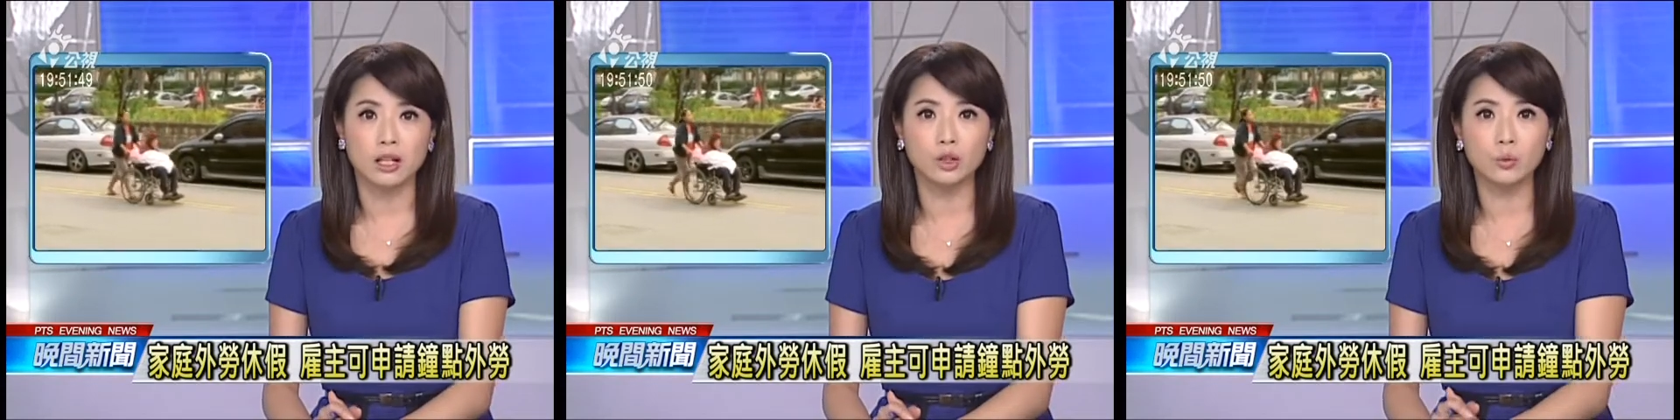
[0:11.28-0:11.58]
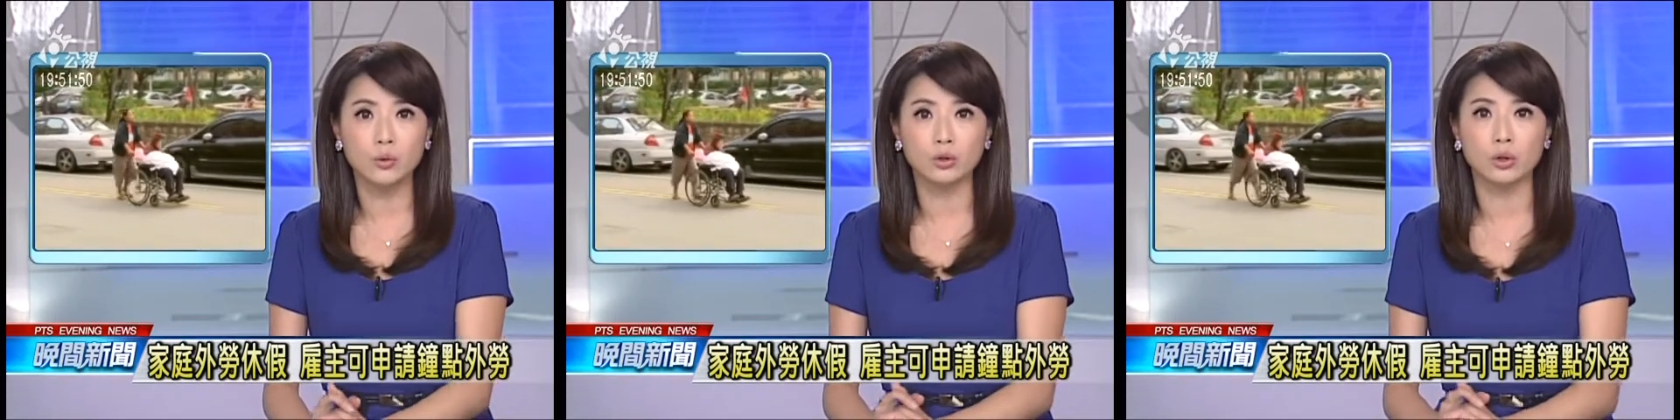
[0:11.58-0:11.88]
劳动
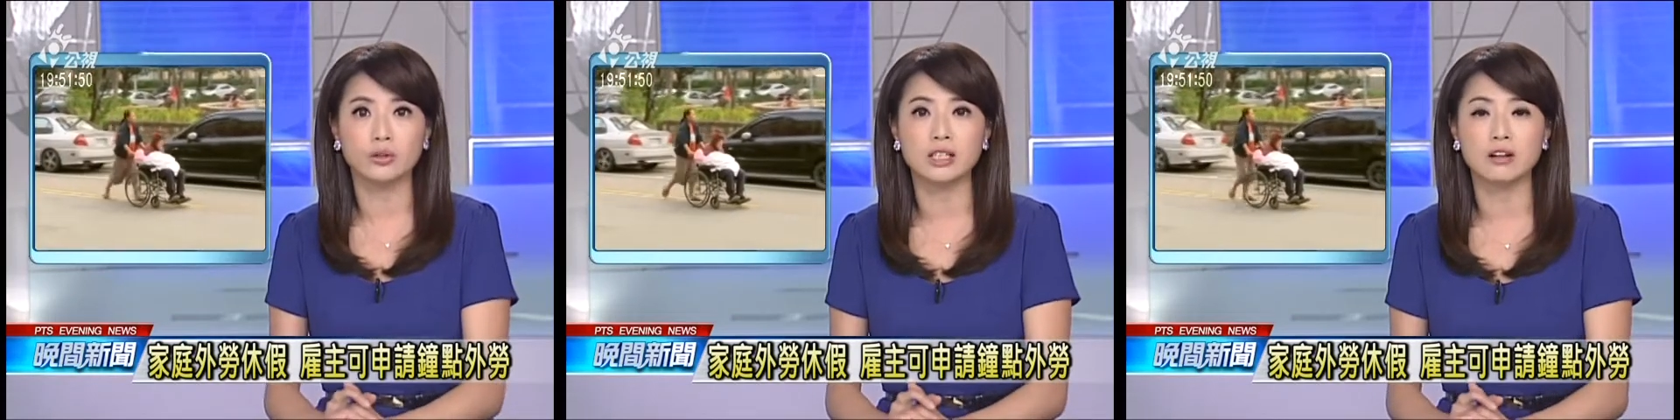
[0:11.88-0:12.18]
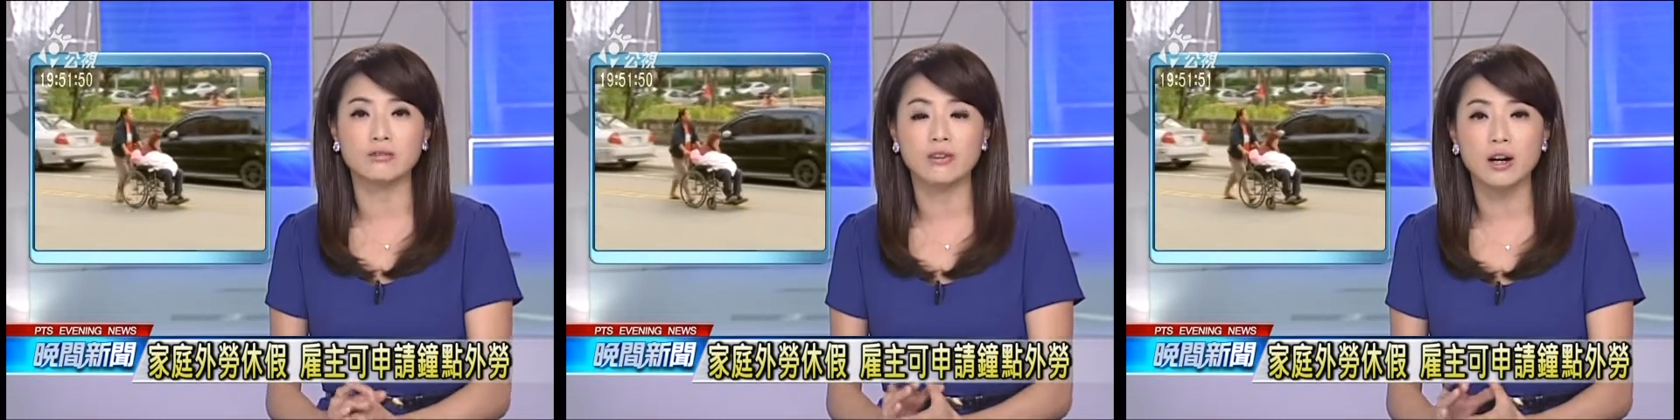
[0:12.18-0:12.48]
部同意
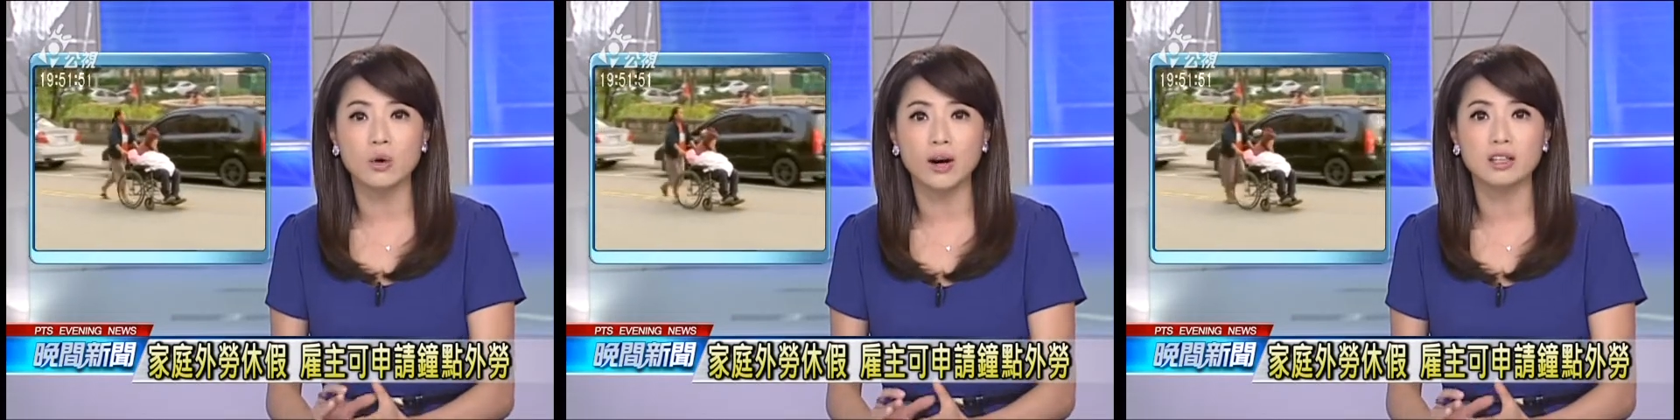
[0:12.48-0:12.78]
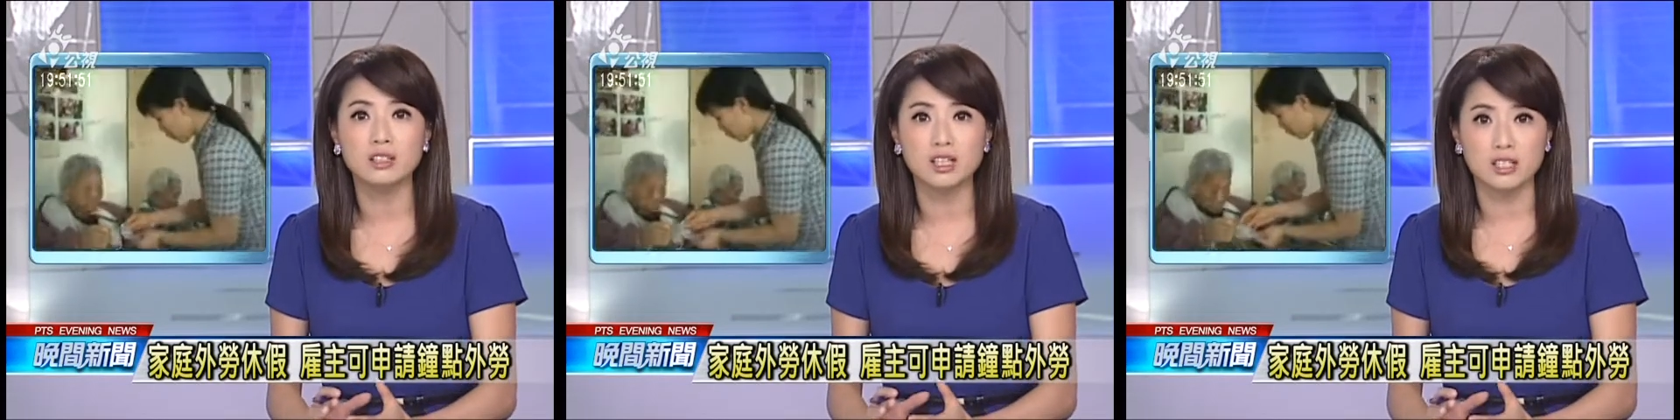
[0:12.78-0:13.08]
要放
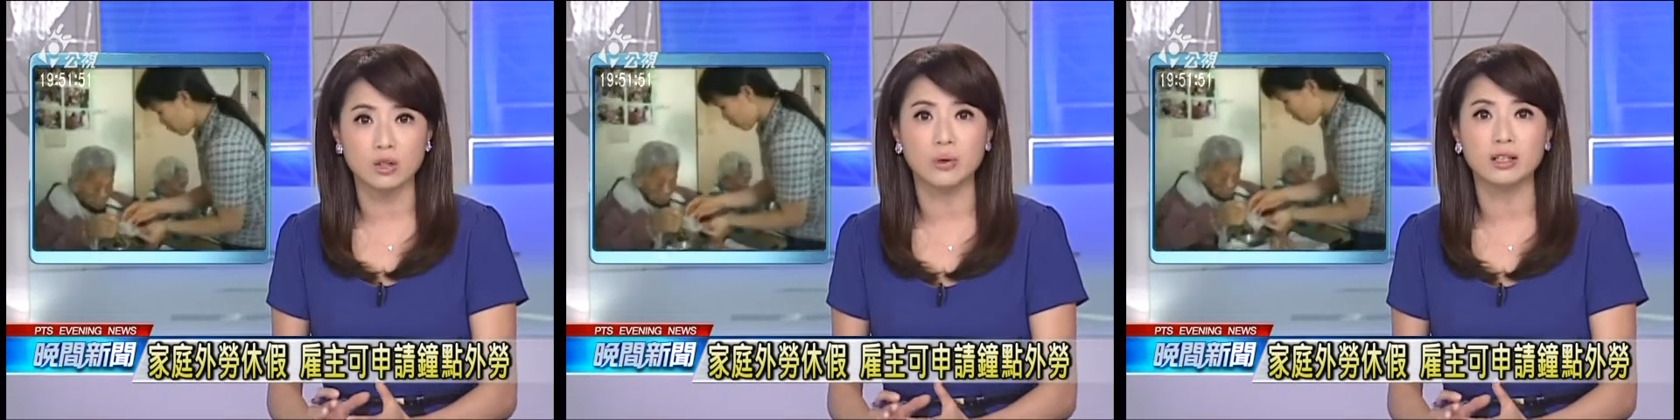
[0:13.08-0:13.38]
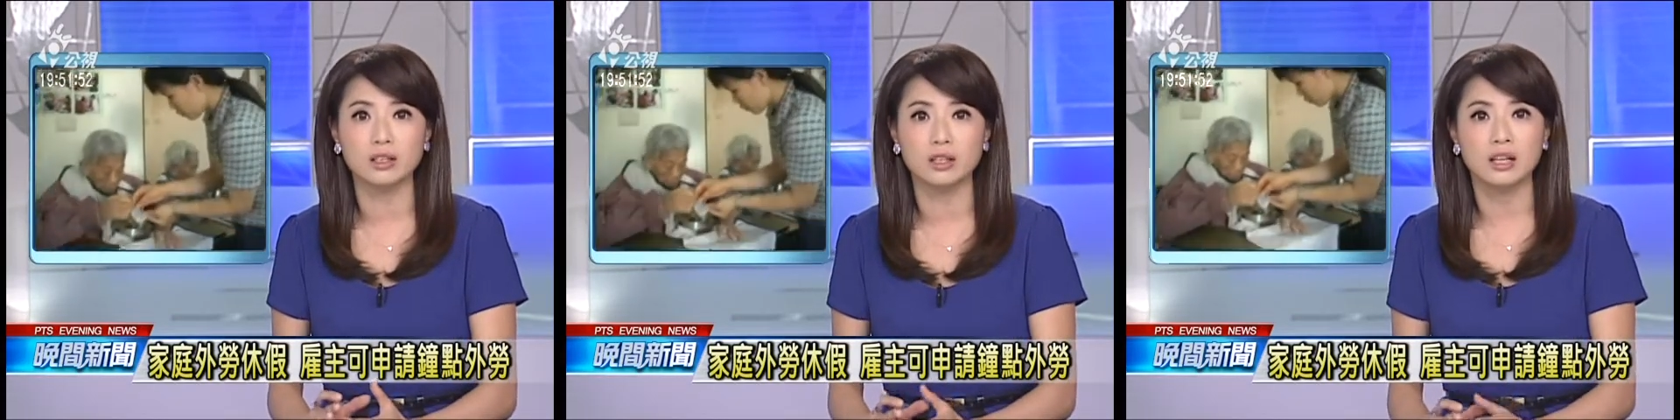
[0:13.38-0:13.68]
宽这些
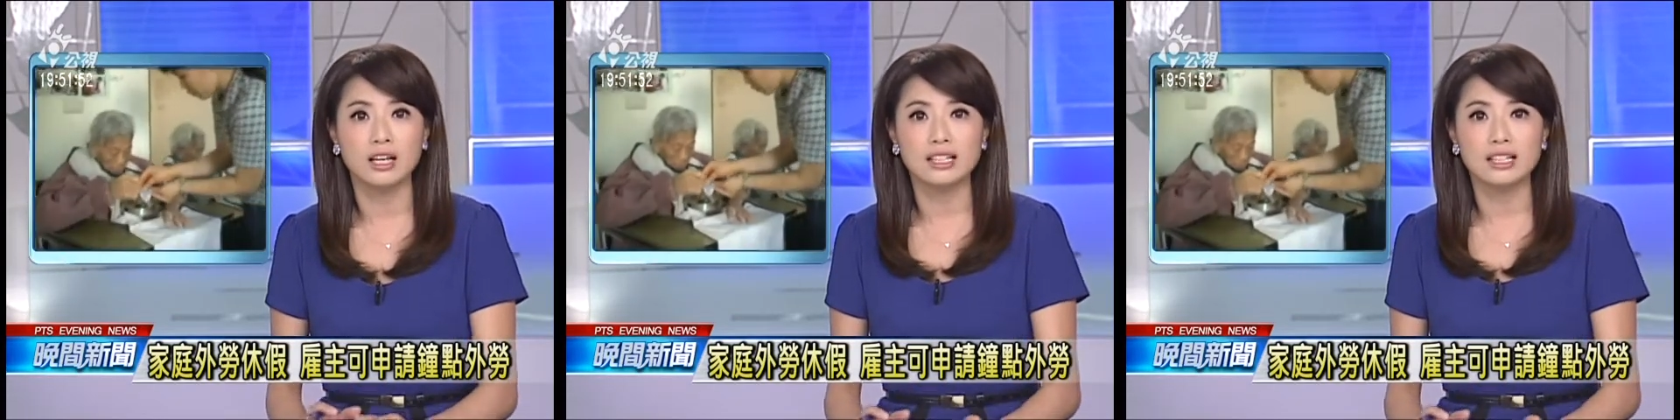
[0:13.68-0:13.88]
规定，